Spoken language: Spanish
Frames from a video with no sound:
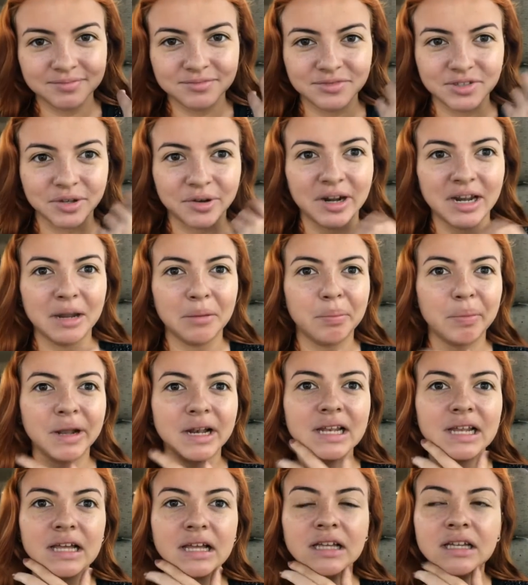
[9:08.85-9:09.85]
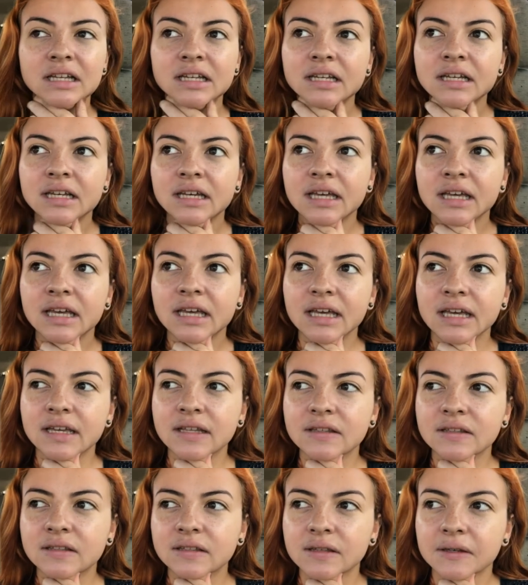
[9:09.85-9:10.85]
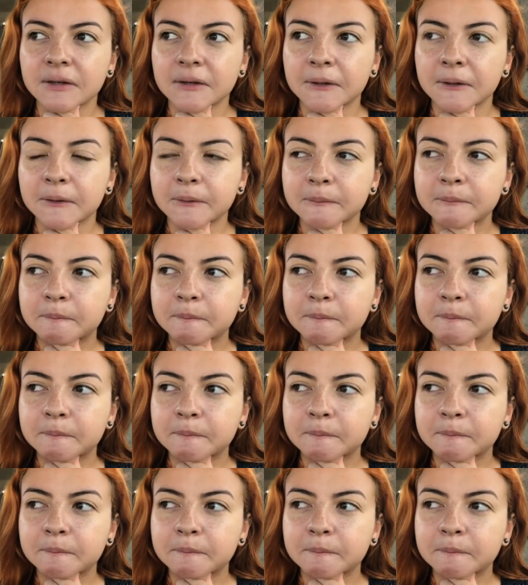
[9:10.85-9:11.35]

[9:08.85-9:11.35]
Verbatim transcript: chavar la espalda. Este,